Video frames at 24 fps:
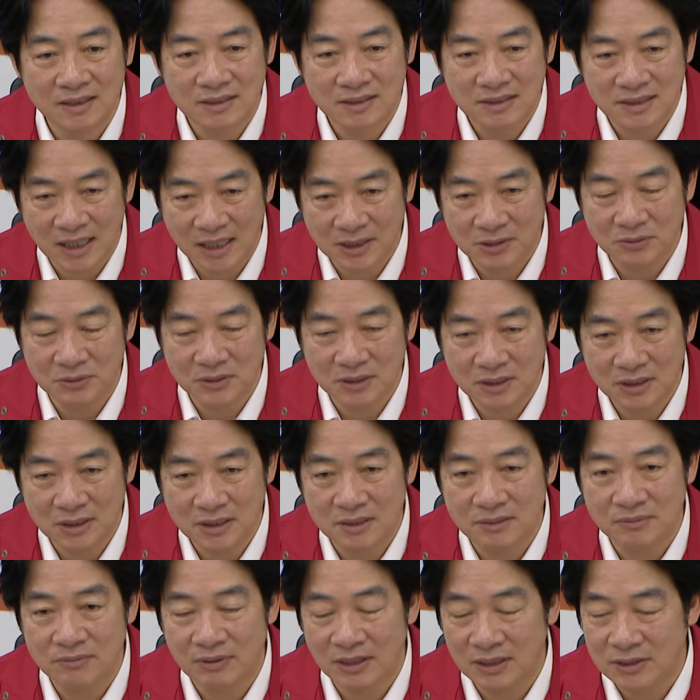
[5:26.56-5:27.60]
参与
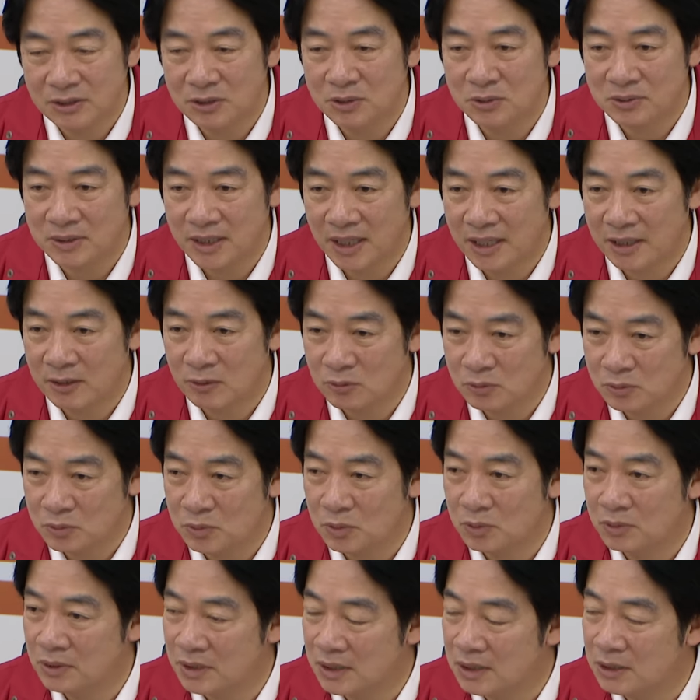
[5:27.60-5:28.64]
防救灾工
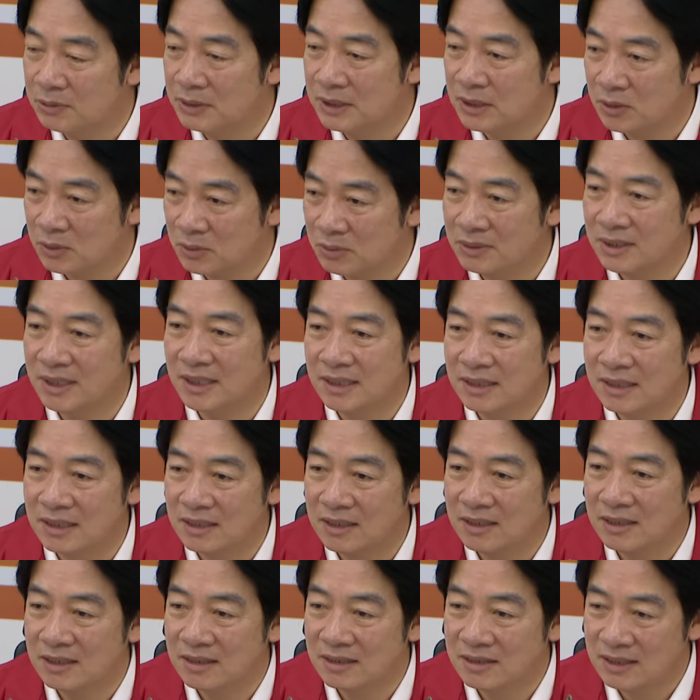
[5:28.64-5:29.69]
作的各位同仁，
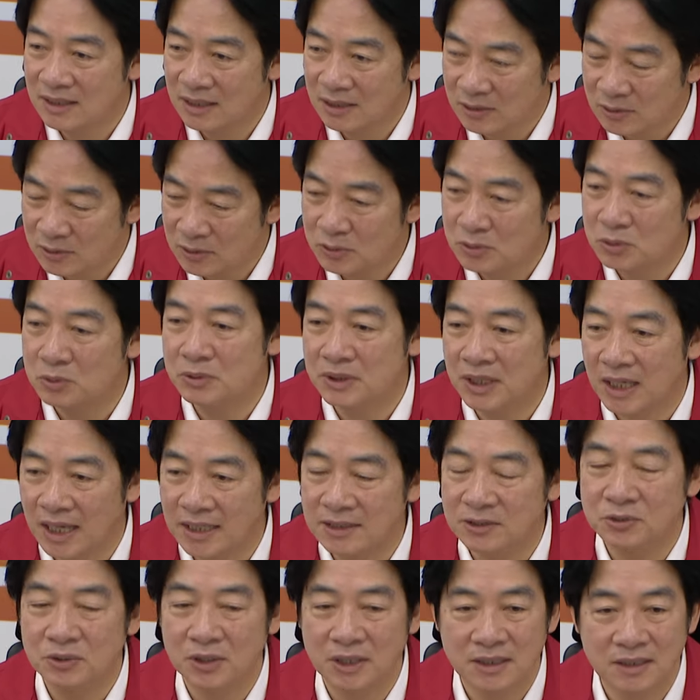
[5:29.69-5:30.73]
也能够注意
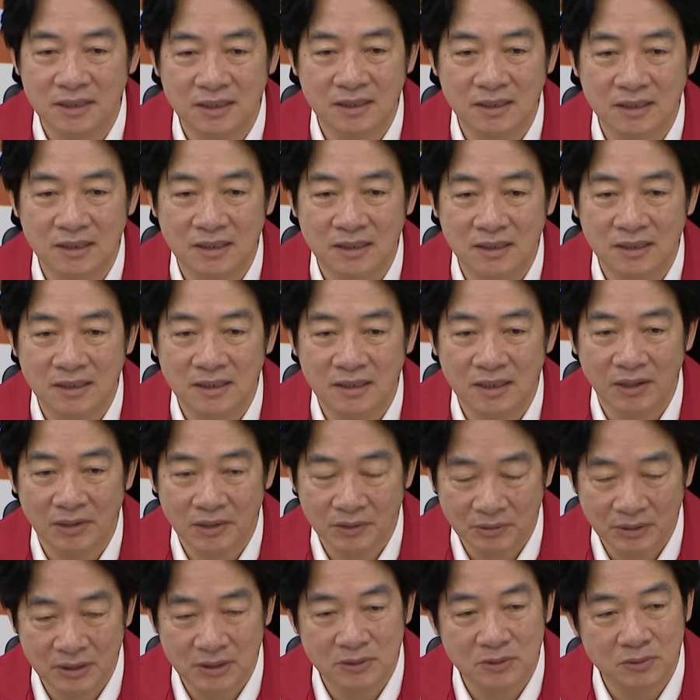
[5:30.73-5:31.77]
安全，啊，也
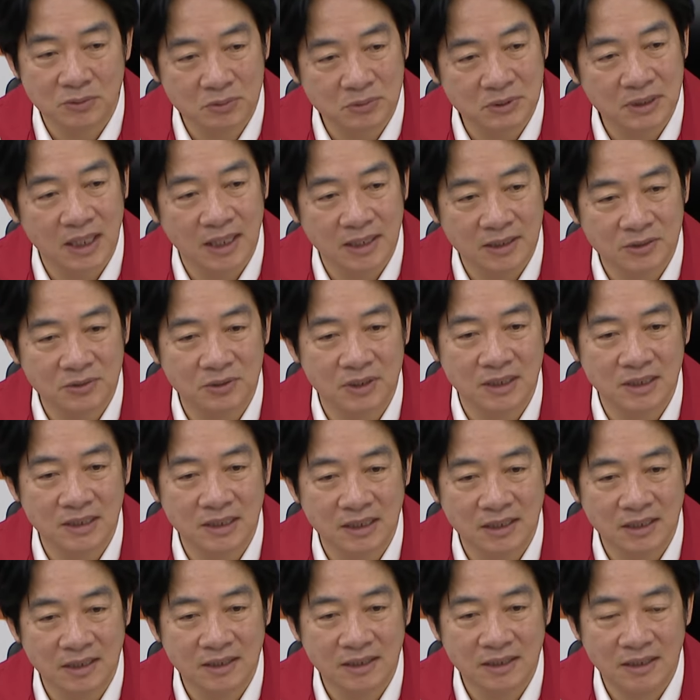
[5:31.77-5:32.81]
能够注意安全，
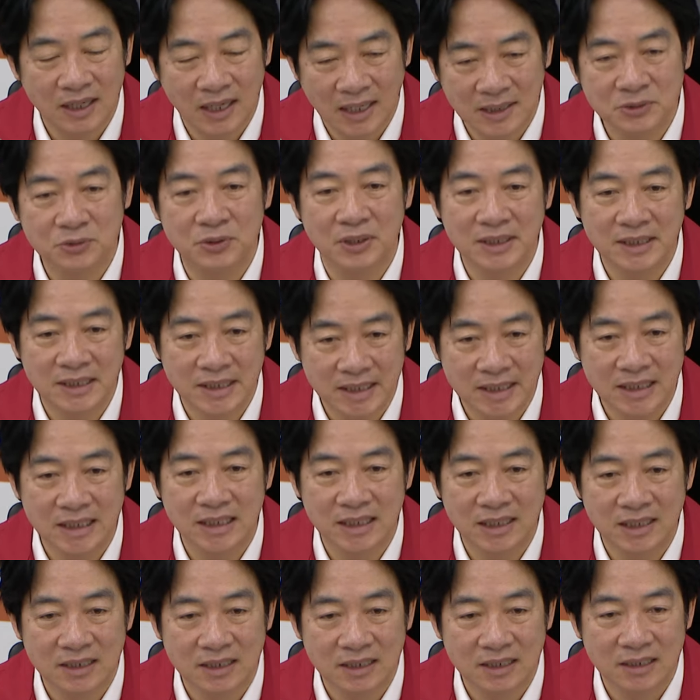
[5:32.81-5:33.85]
安全第
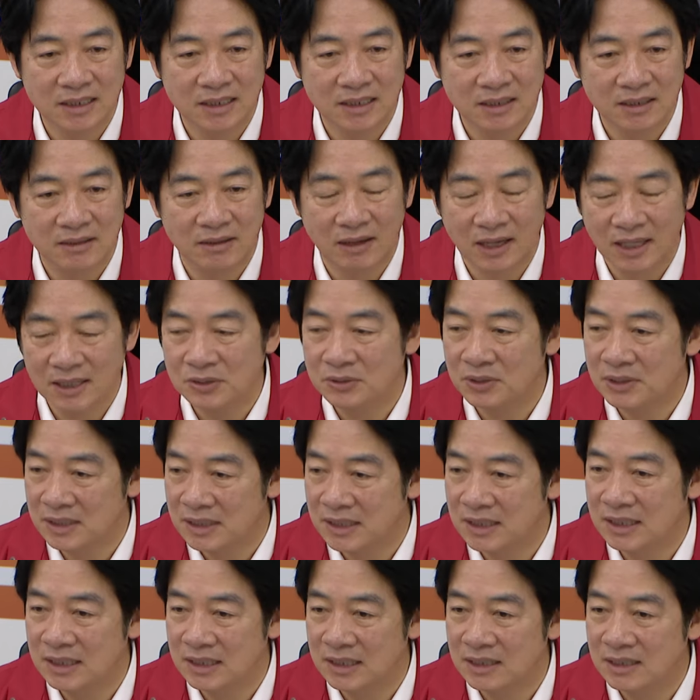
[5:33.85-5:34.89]
一，啊，安全
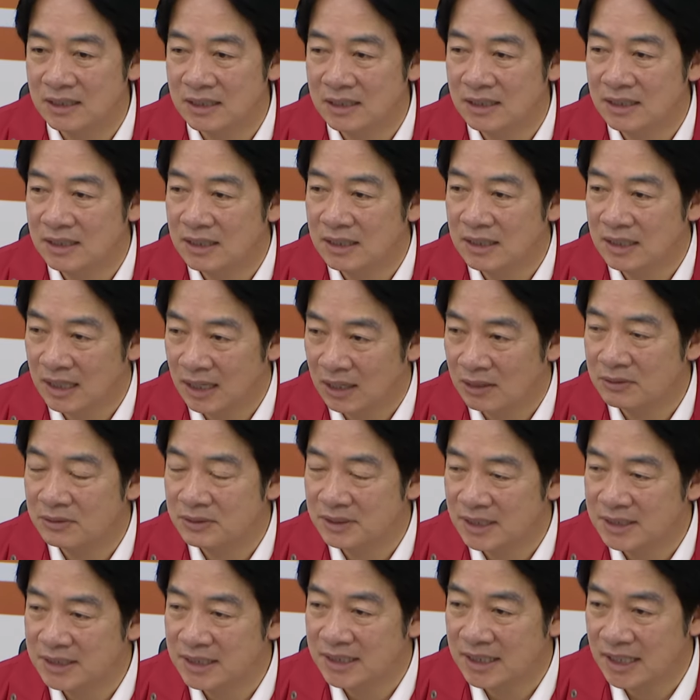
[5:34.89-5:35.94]
第一。好，
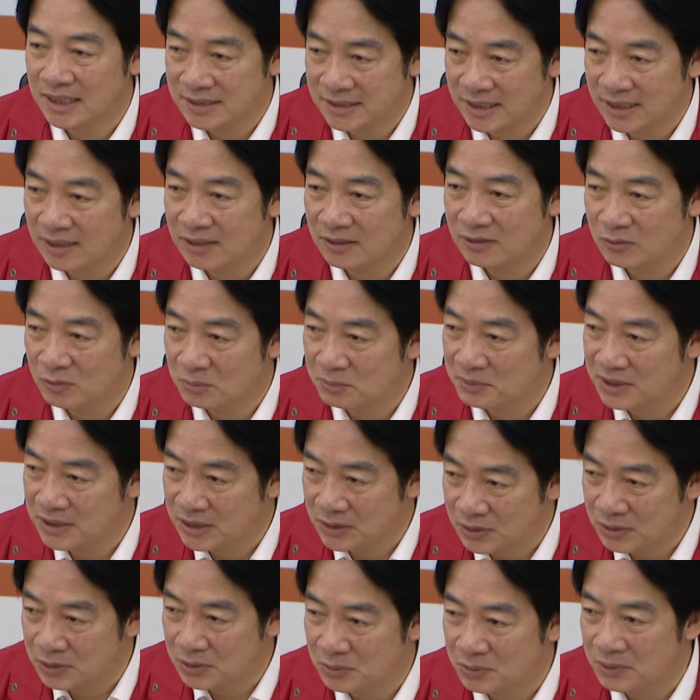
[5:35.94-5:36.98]
谢谢大家，我们继
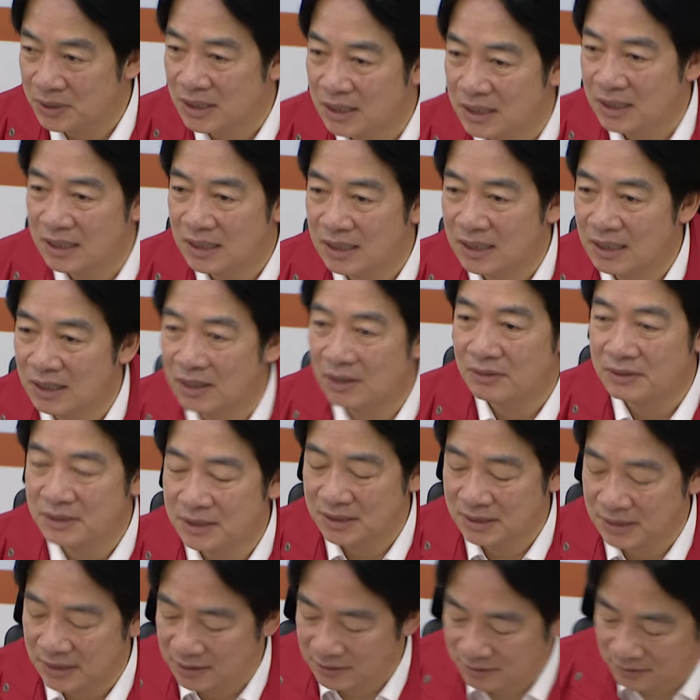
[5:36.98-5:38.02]
续努力，好，谢谢。